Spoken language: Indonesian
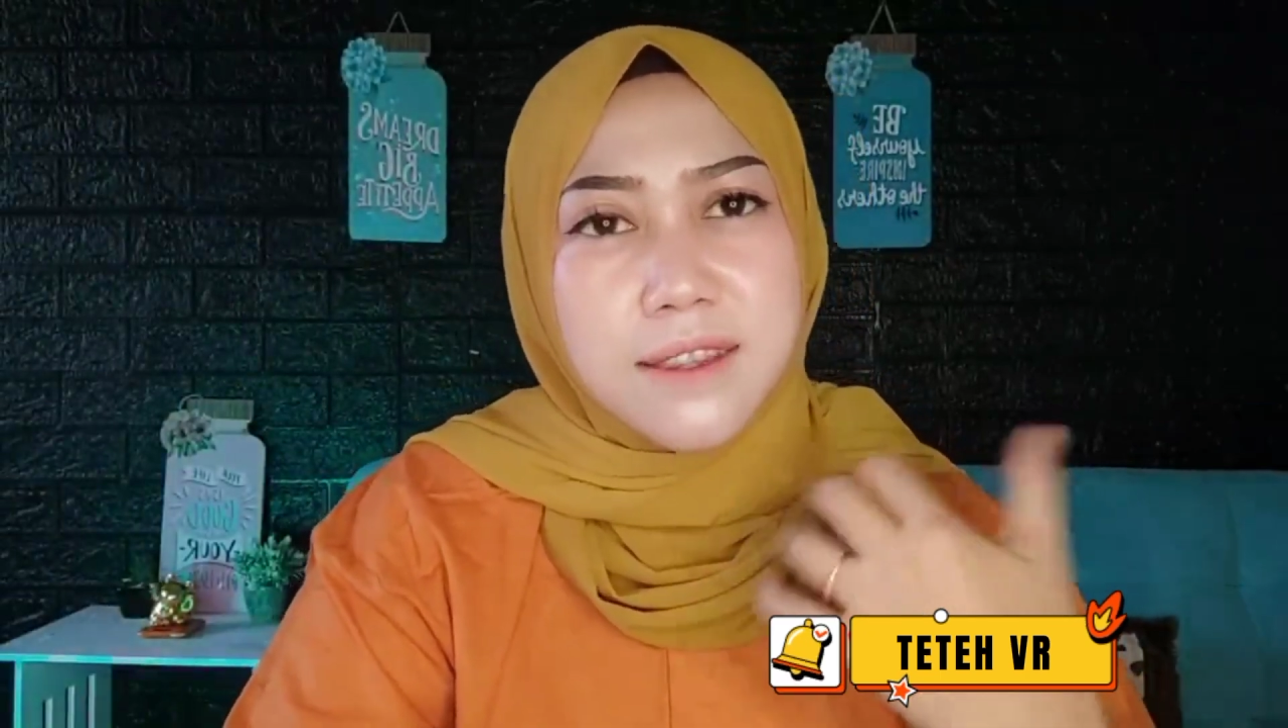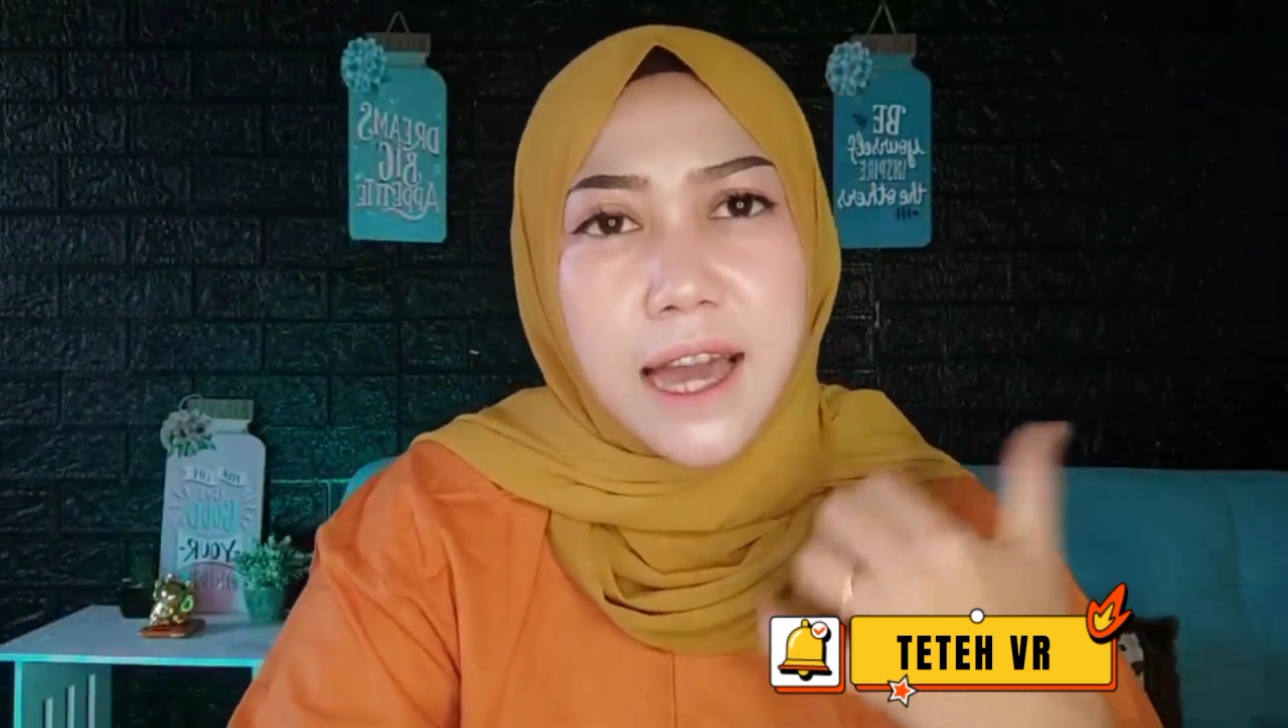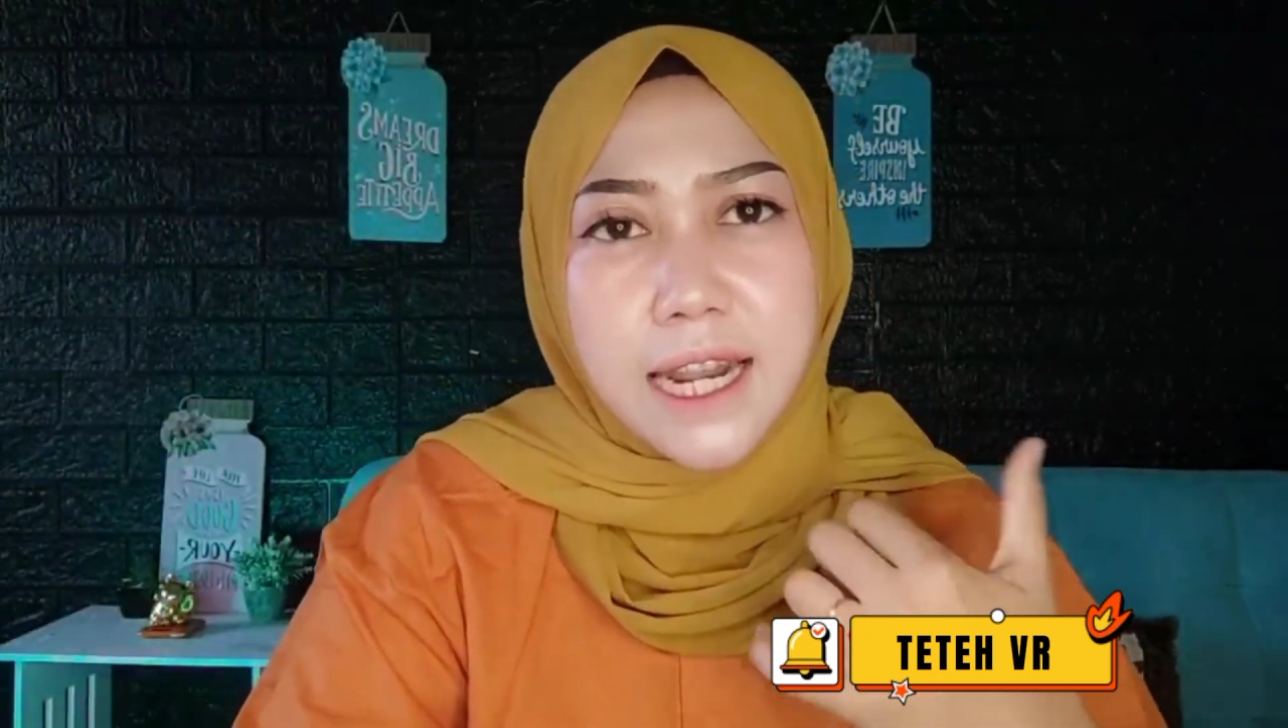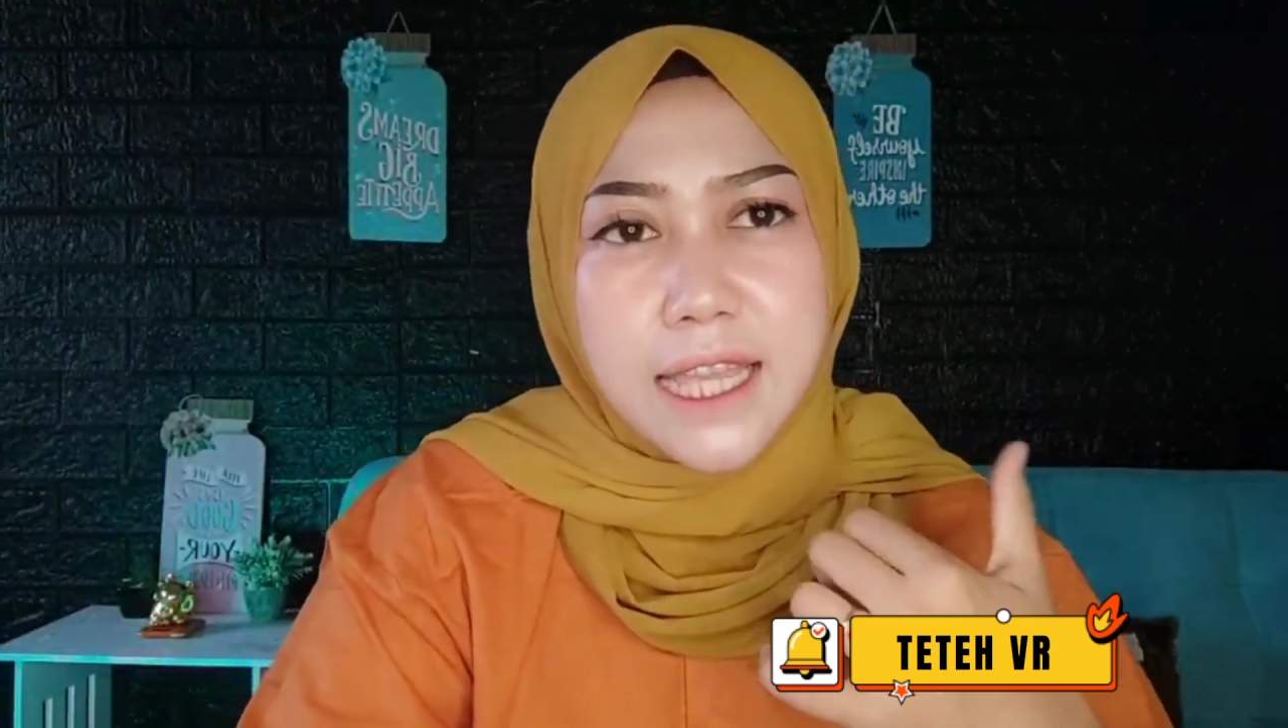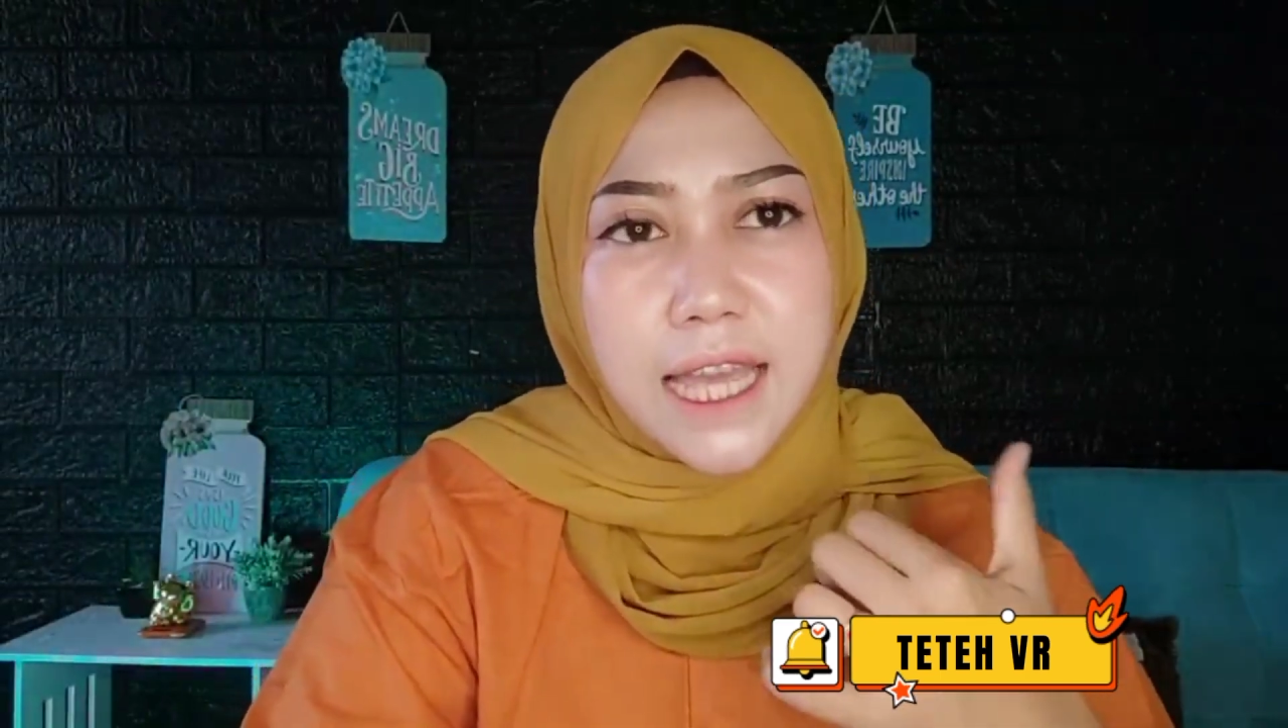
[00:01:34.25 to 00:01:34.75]

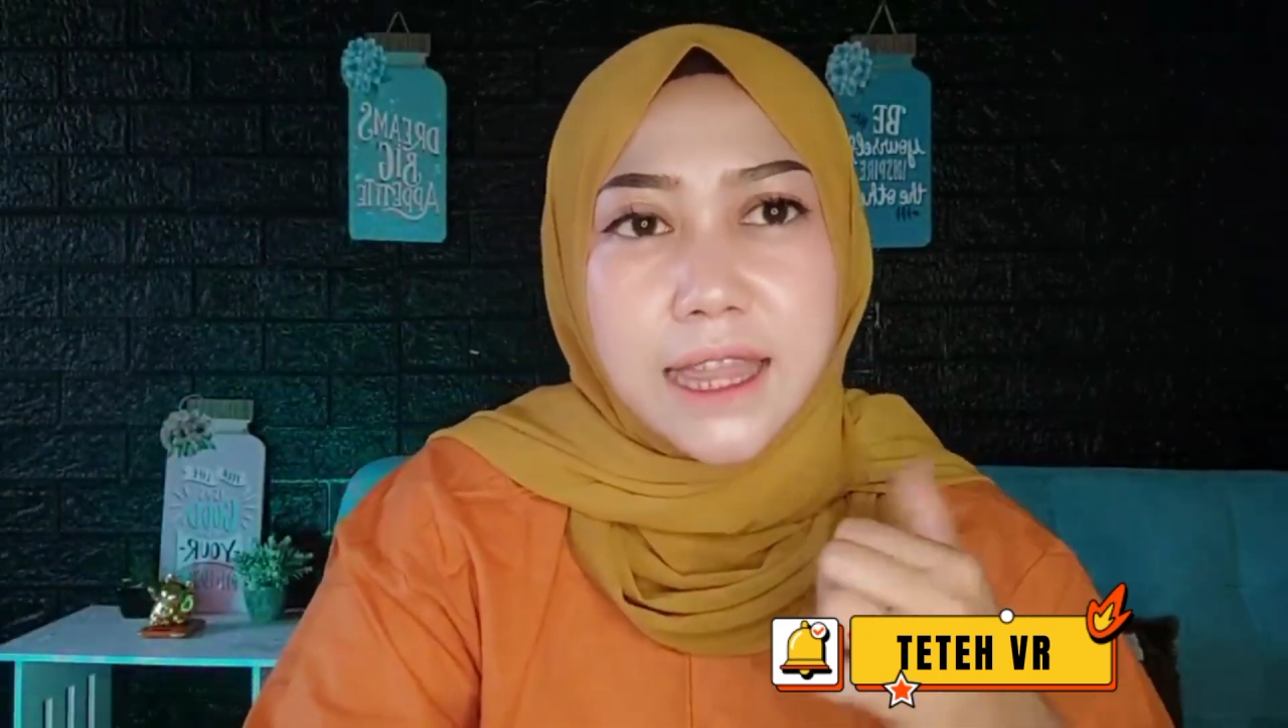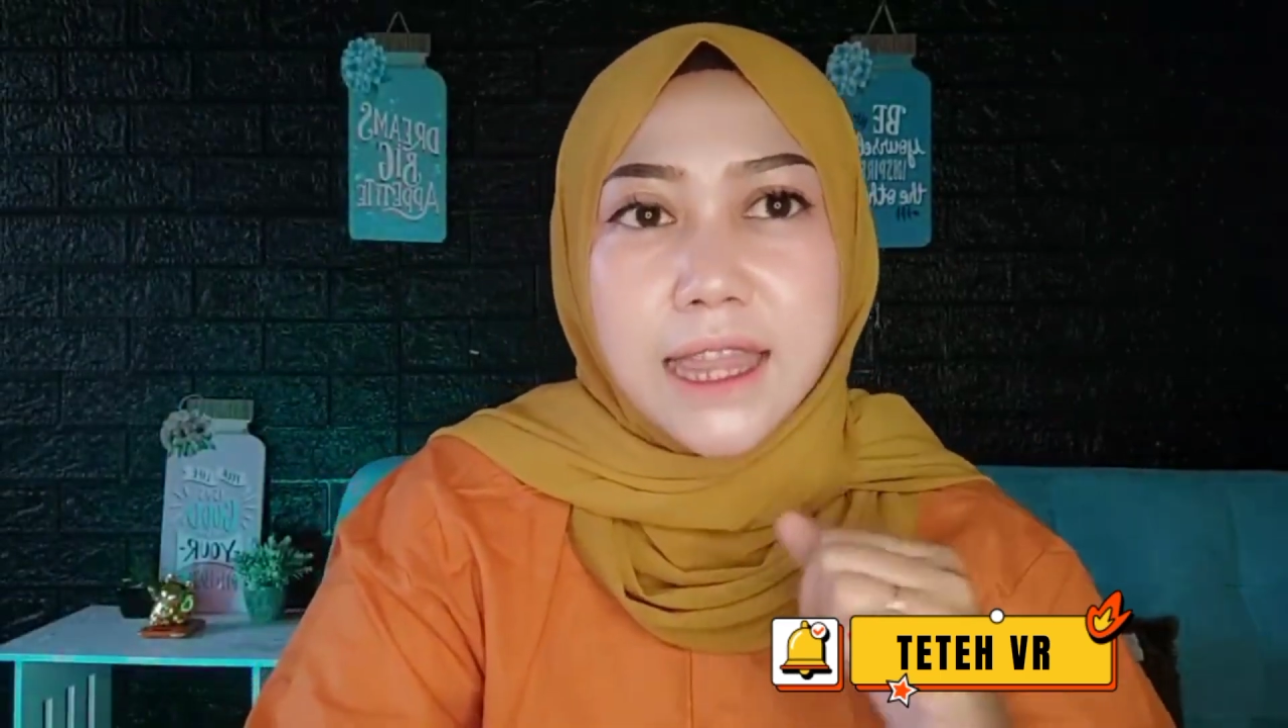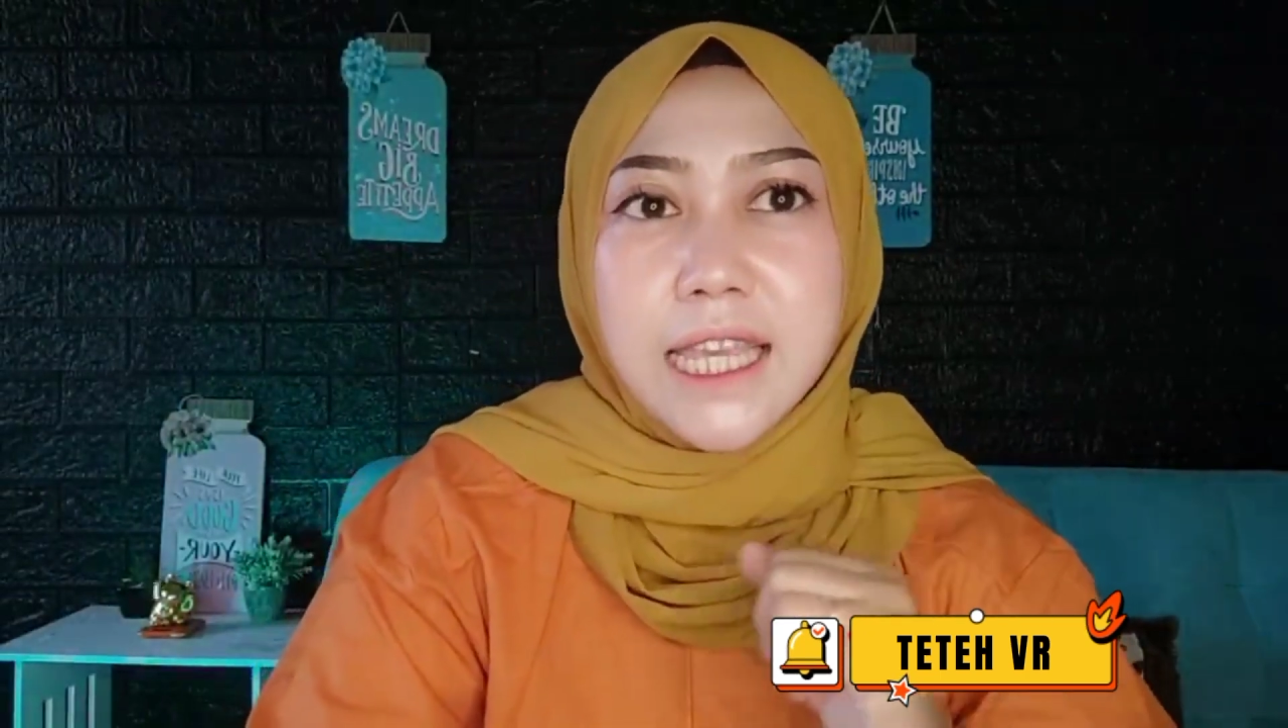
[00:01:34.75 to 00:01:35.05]
jarinya